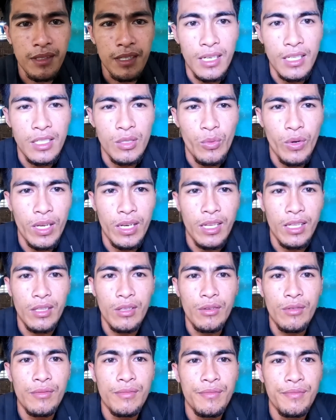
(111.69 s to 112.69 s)
next week
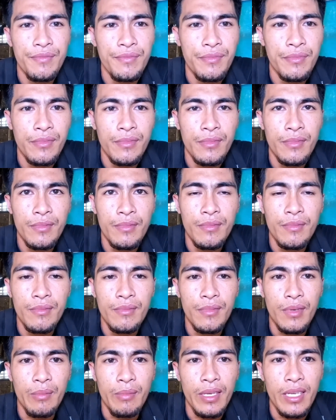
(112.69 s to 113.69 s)
dito.
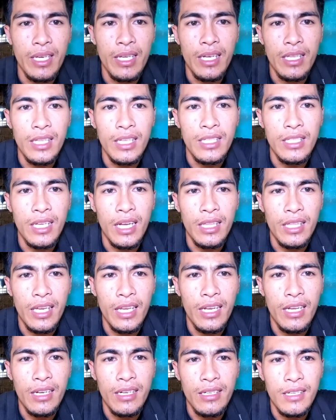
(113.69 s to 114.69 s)
Ibigyan natin
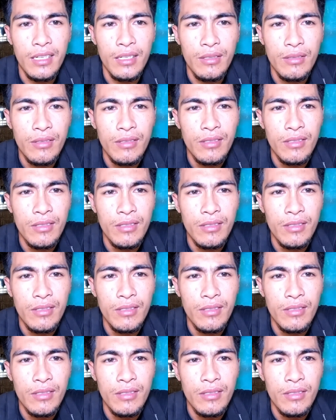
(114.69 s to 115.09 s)
tatay ng ano